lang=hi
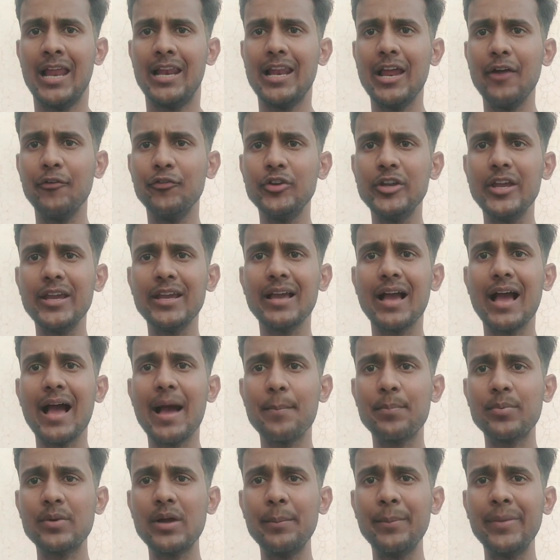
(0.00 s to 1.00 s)
लेफ्टी एक
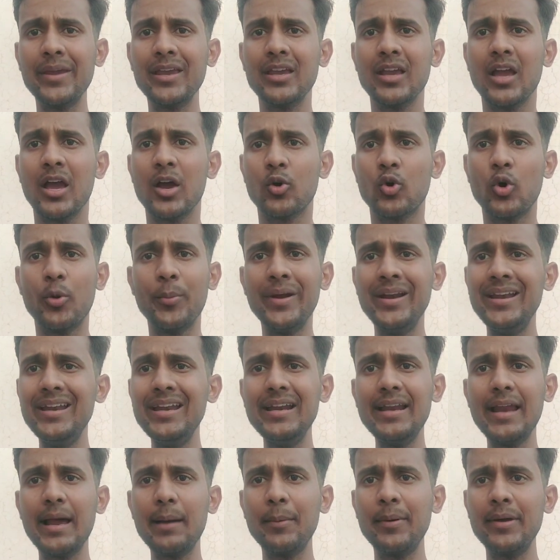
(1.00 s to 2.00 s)
अपकमिंग
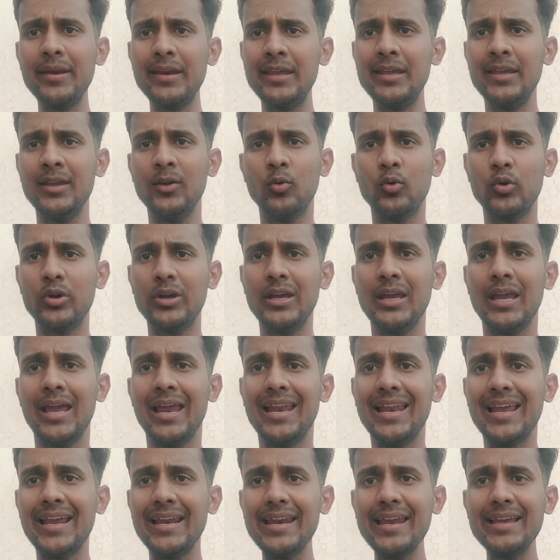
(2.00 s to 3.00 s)
कॉमेडी ड्रामा नहीं होगी
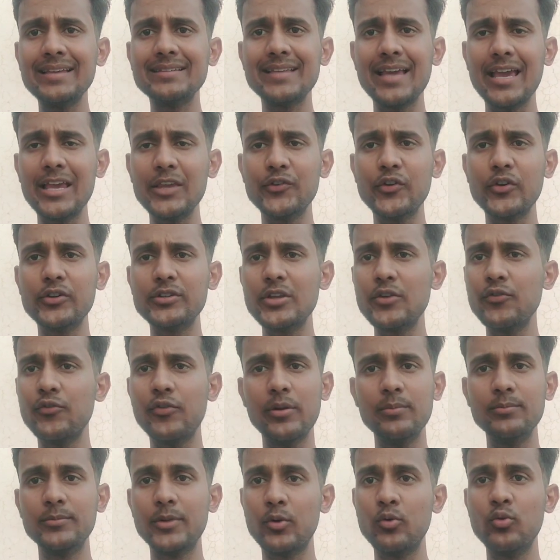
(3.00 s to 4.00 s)
लेकिन एक साइंस फिक्शन
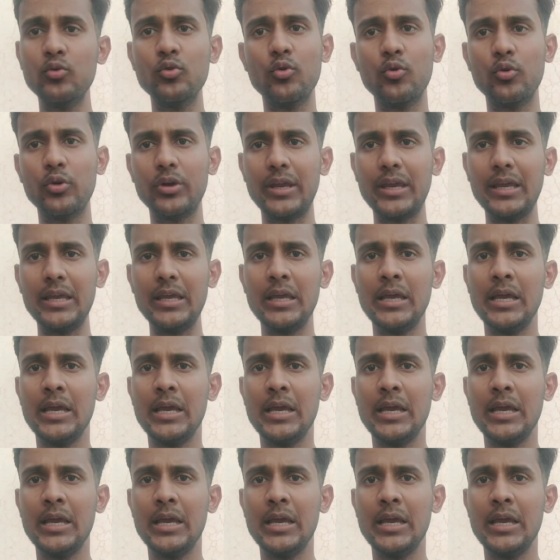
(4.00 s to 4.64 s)
फिल्म जरूर होगी